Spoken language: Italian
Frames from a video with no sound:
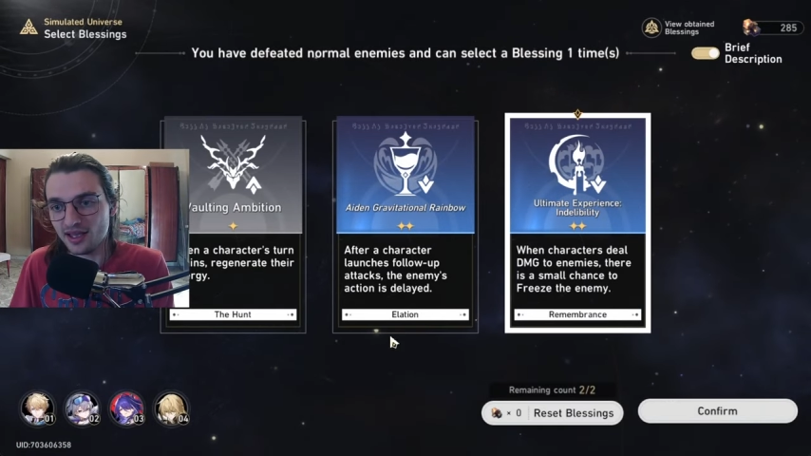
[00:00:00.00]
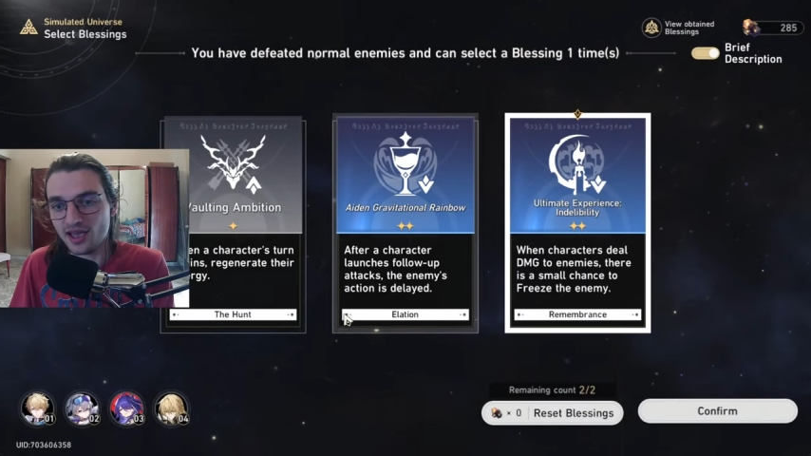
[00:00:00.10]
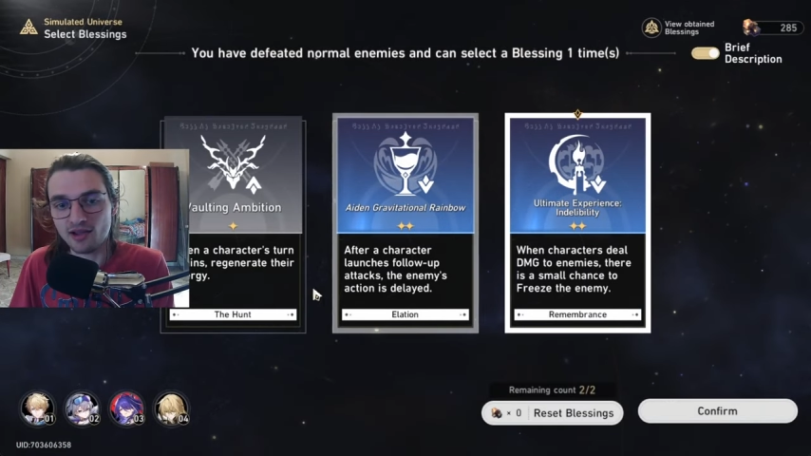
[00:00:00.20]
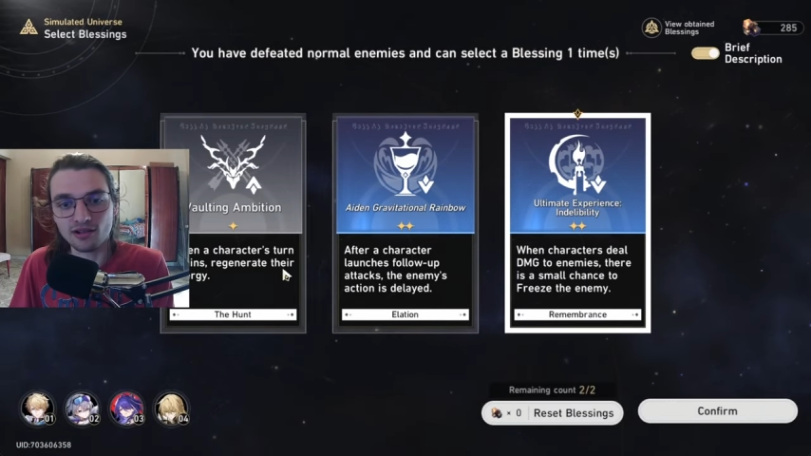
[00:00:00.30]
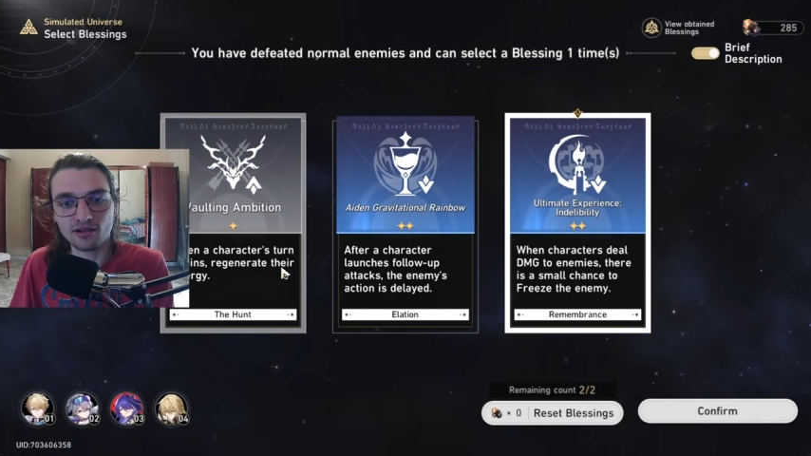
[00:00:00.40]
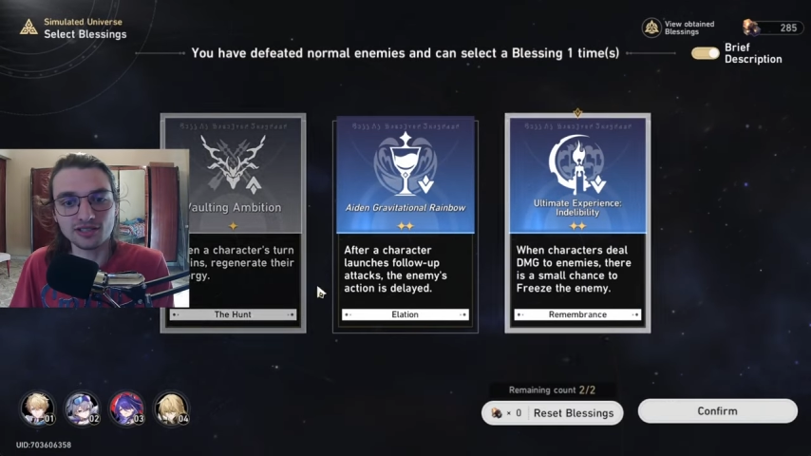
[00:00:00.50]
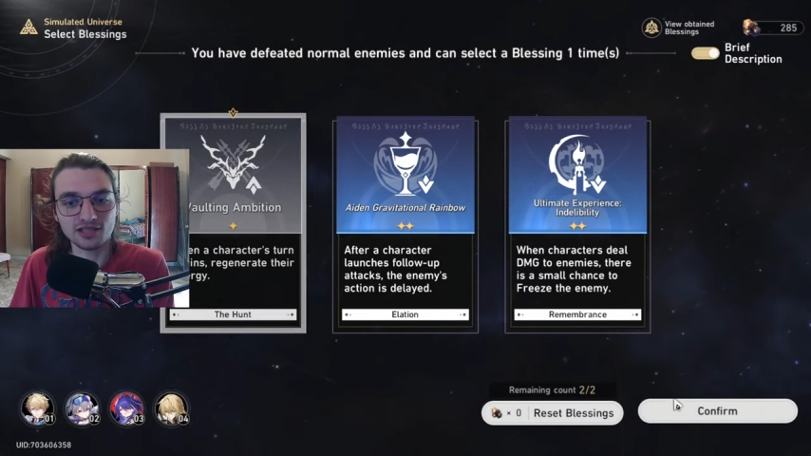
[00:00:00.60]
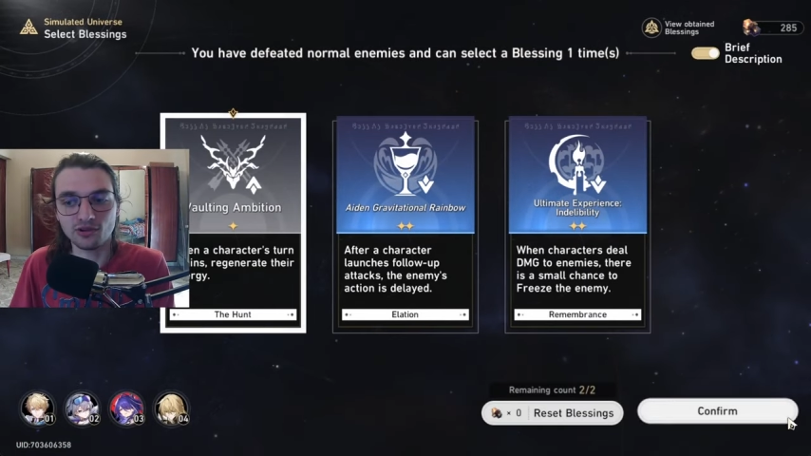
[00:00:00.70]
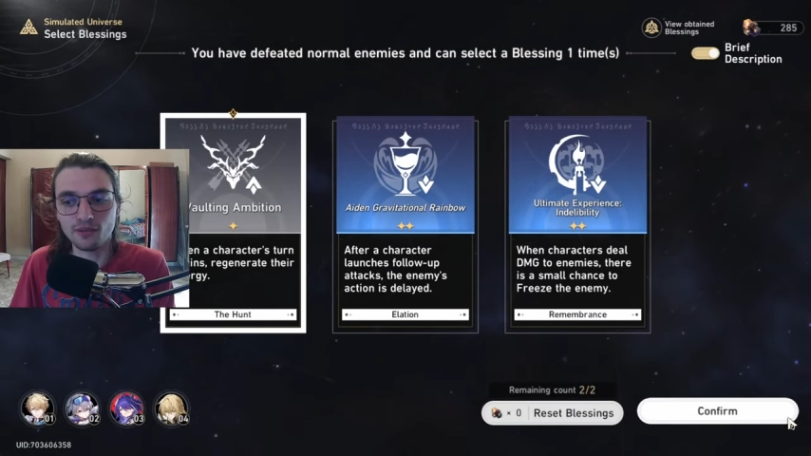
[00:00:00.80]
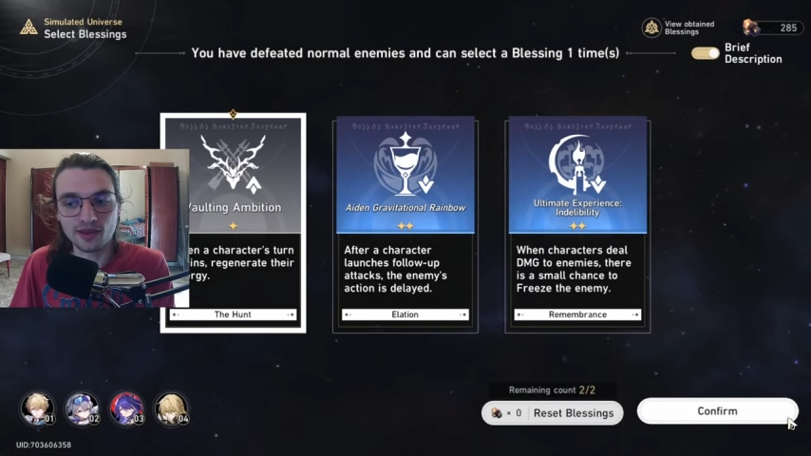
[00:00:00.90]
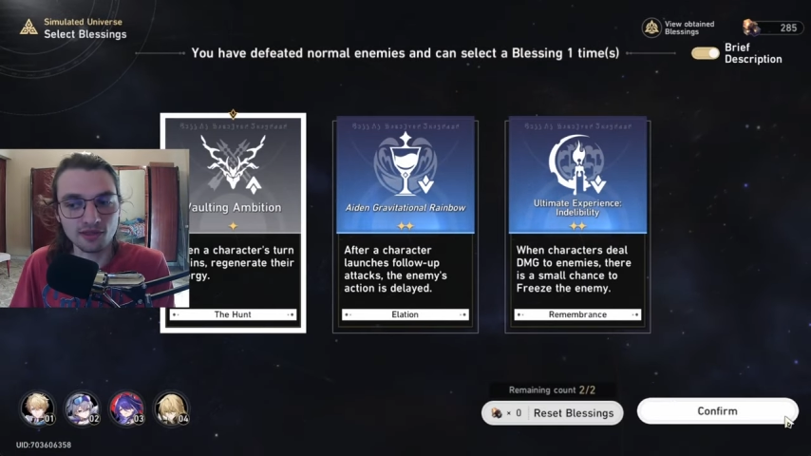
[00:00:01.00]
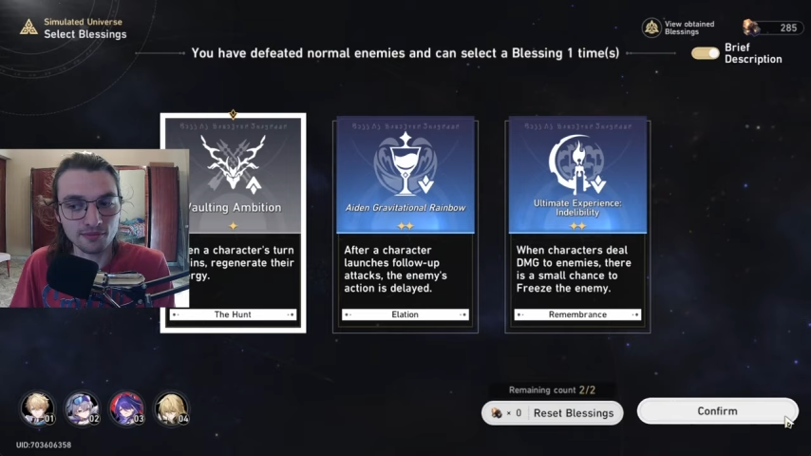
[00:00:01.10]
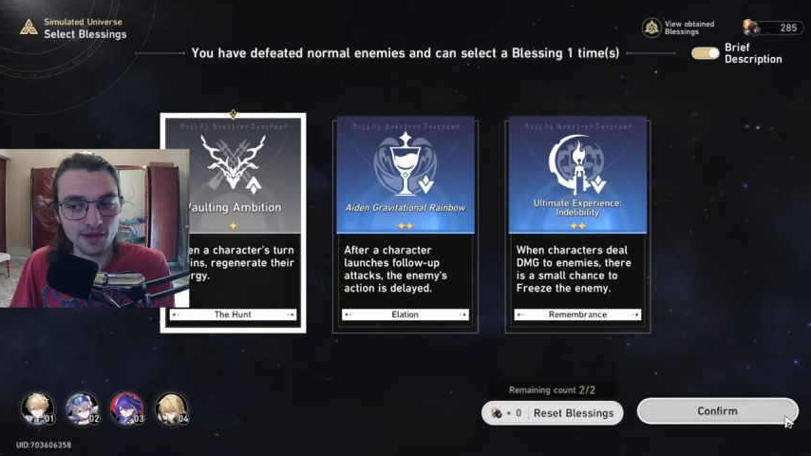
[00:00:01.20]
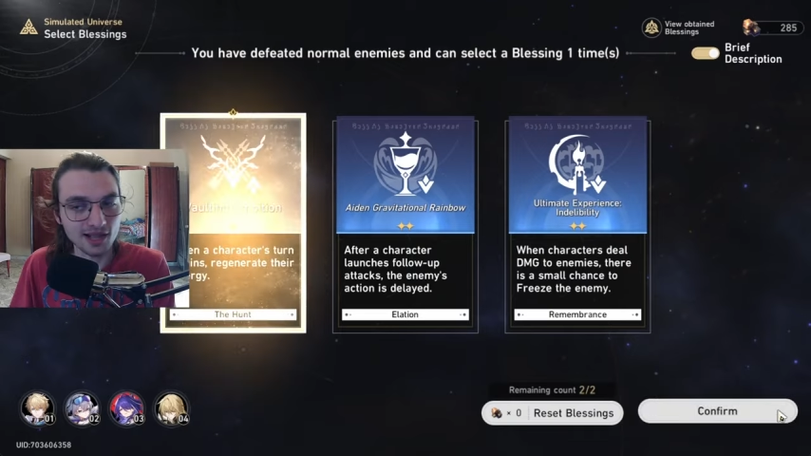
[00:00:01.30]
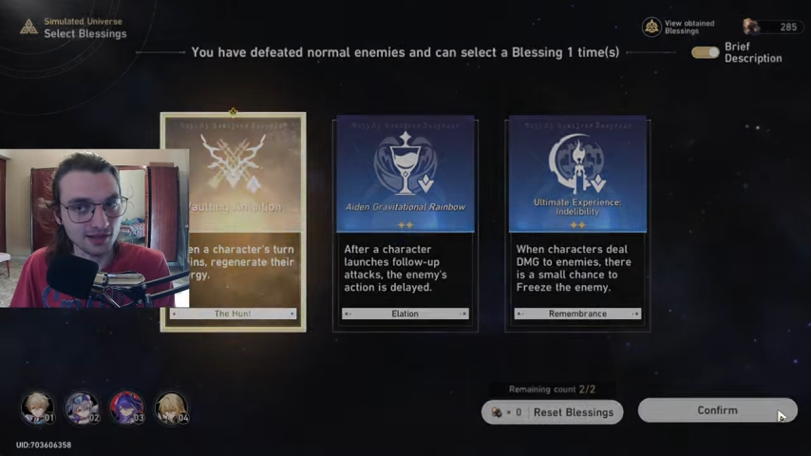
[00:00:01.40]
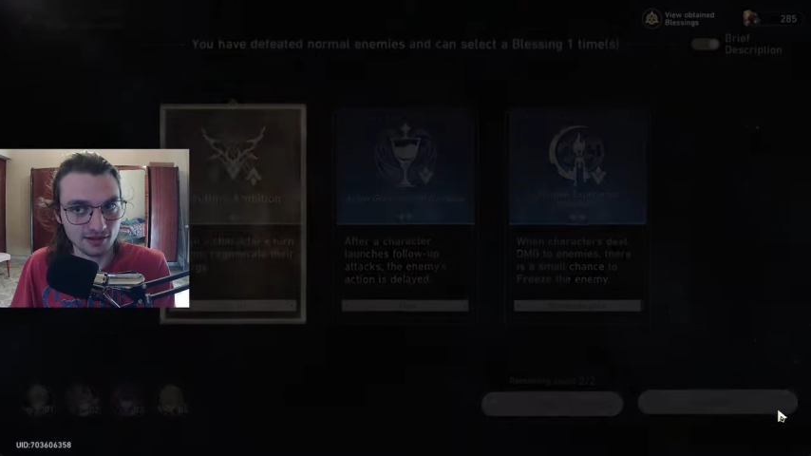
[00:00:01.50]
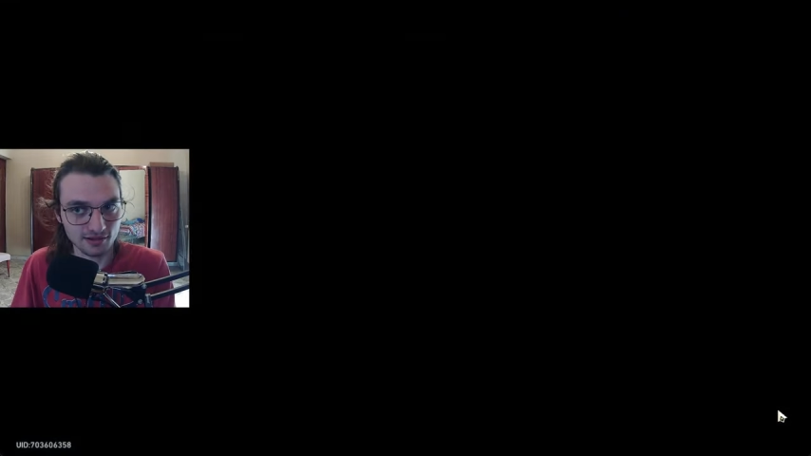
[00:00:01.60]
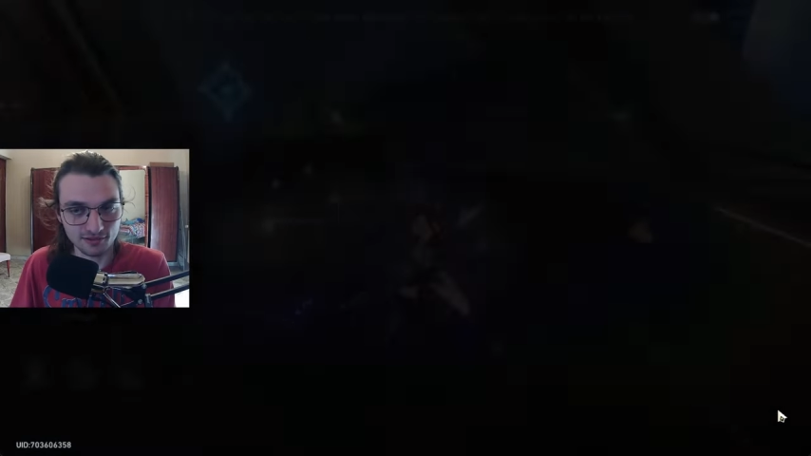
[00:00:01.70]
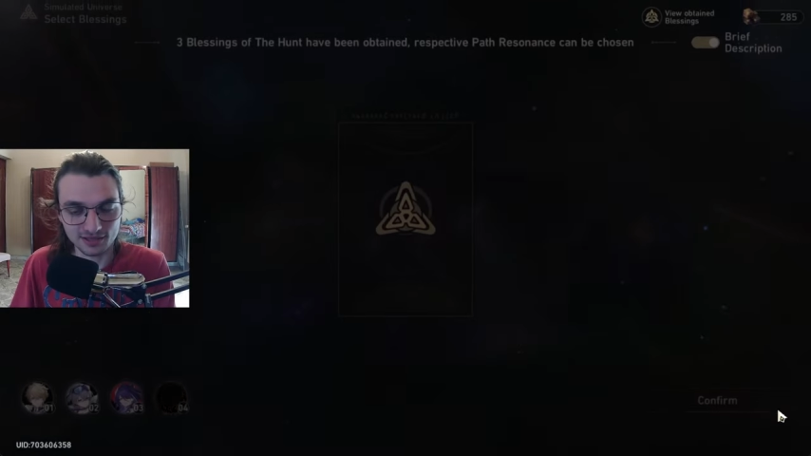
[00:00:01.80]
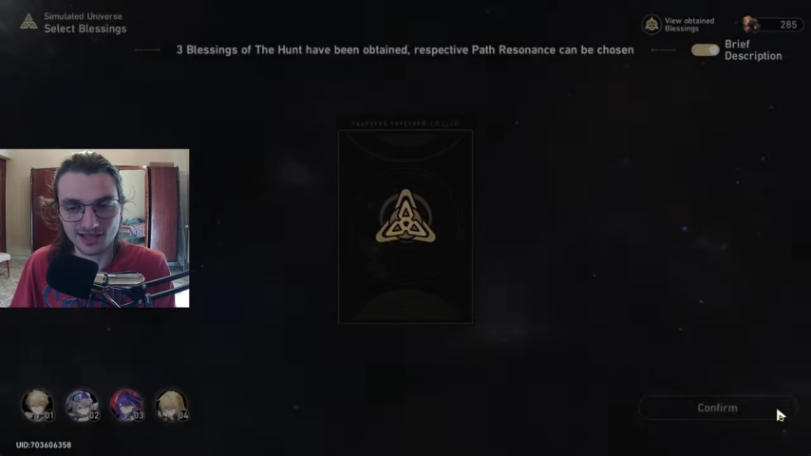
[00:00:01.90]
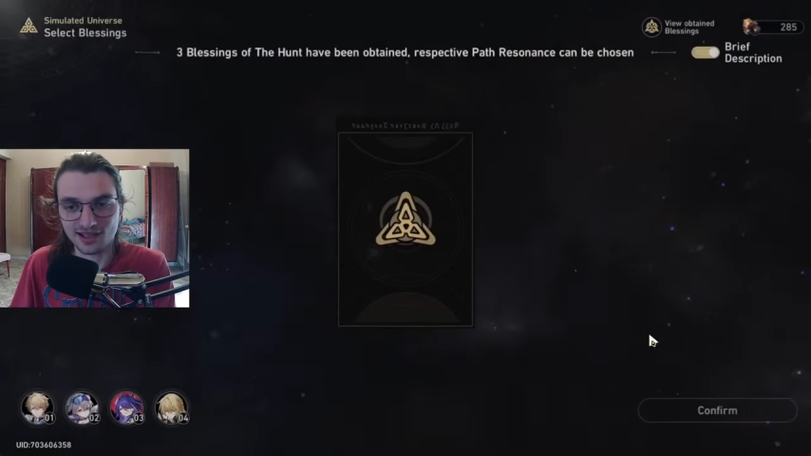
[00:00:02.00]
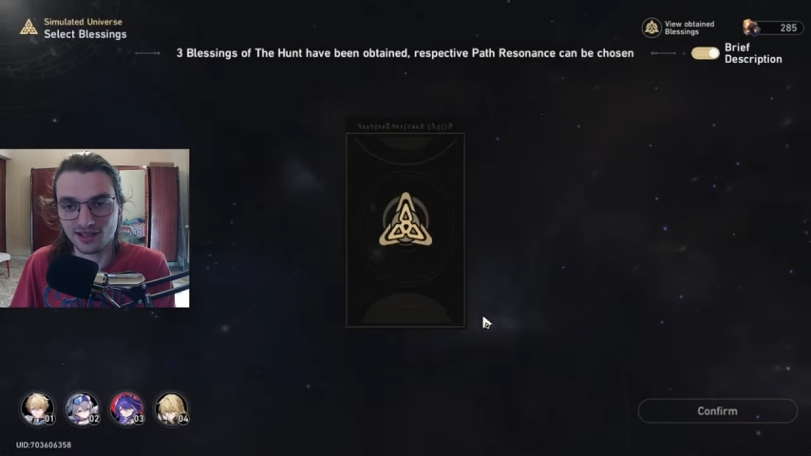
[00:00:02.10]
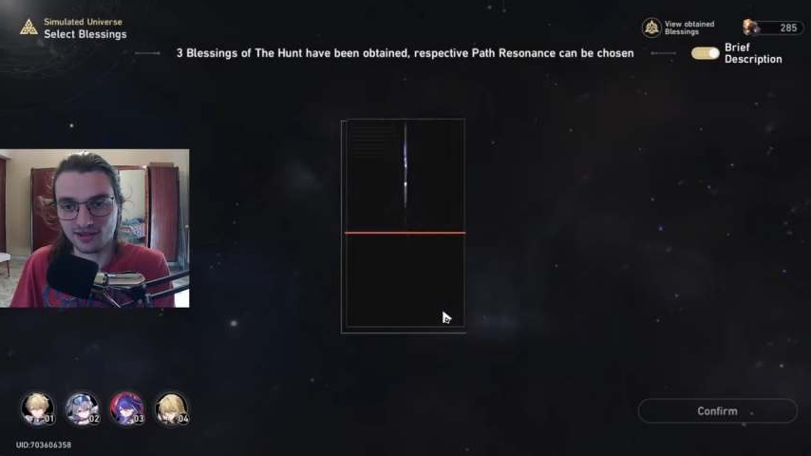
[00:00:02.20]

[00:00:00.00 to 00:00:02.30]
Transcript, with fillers: è una cosa super normale questa,